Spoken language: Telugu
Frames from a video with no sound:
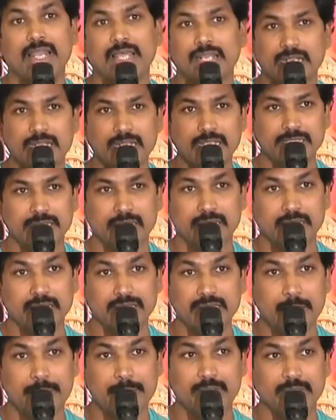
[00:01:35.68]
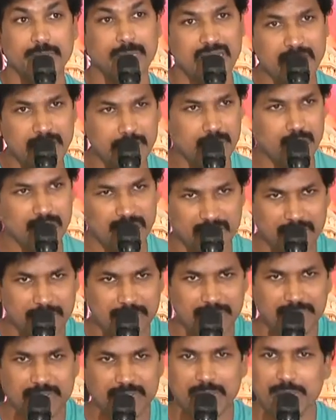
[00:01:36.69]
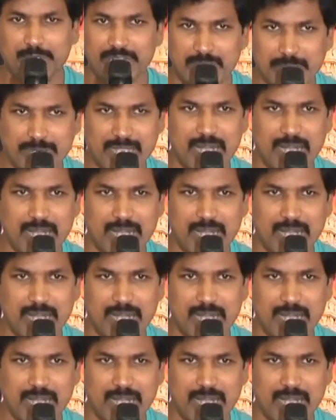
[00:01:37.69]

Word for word: అలా రిలీజ్ ఇదైపోయింది మళ్ళీ మొన్న ఇప్పుడు ఈ